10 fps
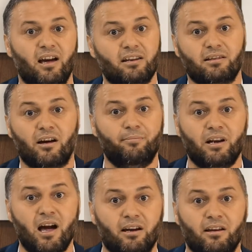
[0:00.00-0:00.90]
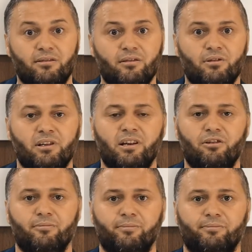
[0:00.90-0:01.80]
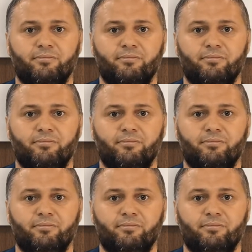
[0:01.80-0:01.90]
لا يتقبلها كثير اليوم